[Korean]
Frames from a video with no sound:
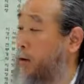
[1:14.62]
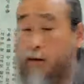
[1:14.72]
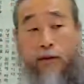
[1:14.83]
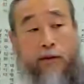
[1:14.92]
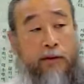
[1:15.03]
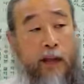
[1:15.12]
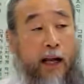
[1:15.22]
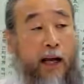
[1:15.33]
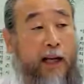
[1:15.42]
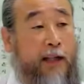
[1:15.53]
그래서
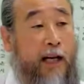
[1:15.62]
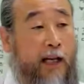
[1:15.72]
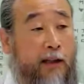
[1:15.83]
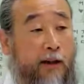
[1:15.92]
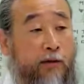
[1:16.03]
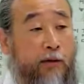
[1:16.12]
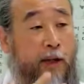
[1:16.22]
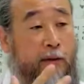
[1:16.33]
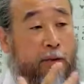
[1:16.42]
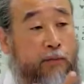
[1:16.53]
내가 잘났다고 그
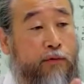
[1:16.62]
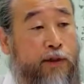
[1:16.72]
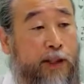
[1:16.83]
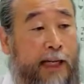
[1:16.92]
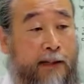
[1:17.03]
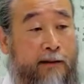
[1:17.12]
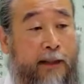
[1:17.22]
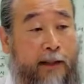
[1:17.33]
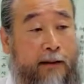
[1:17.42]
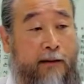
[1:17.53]
사람을 무시하지
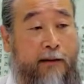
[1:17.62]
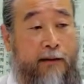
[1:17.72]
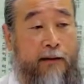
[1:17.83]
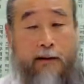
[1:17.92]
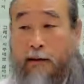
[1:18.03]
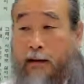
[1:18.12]
말라는 거죠.